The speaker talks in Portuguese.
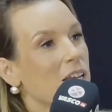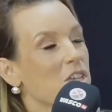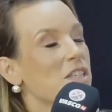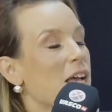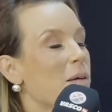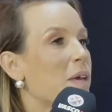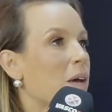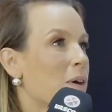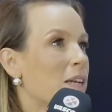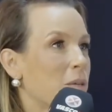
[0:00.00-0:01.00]
A gente sabe que
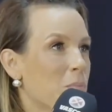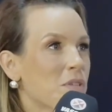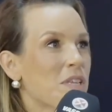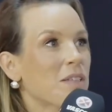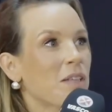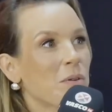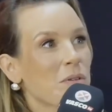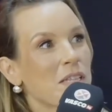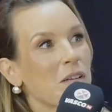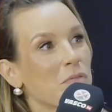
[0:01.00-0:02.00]
é 40% da
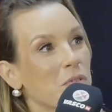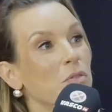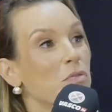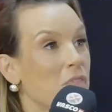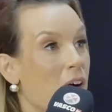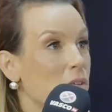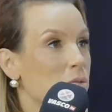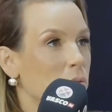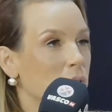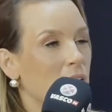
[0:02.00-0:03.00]
torcida do
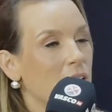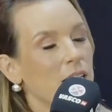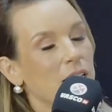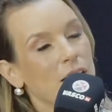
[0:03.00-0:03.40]
Vasco, né?